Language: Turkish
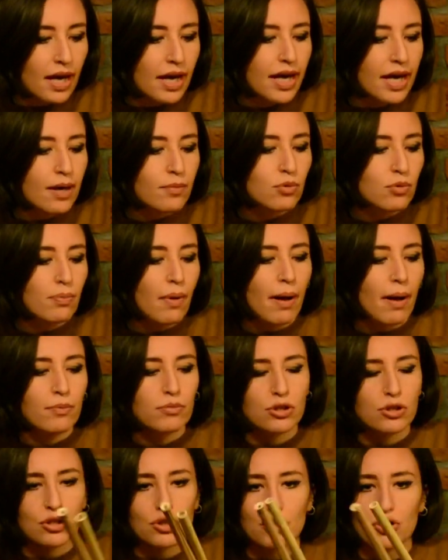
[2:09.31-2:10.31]
E, bu
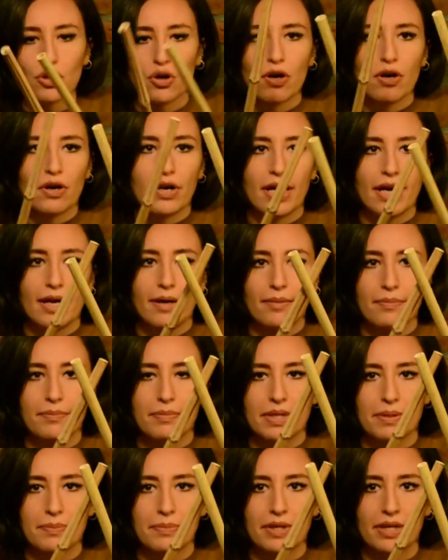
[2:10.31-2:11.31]
bambuları şöyle
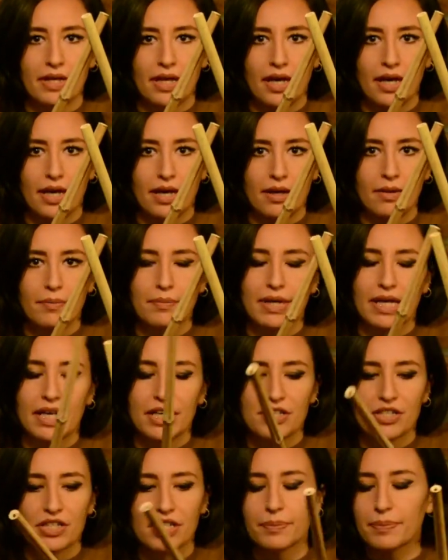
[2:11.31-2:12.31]
birbirine
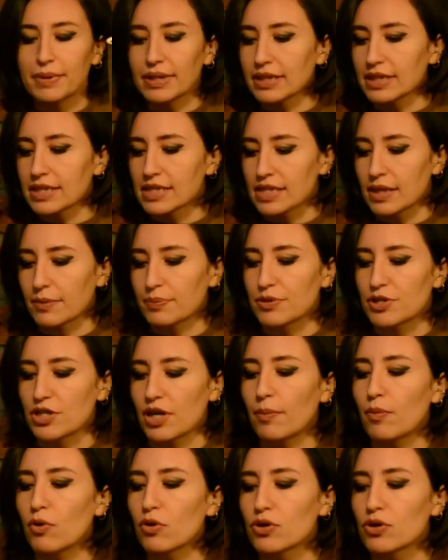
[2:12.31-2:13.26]
birleştirip yıldız yapacağım.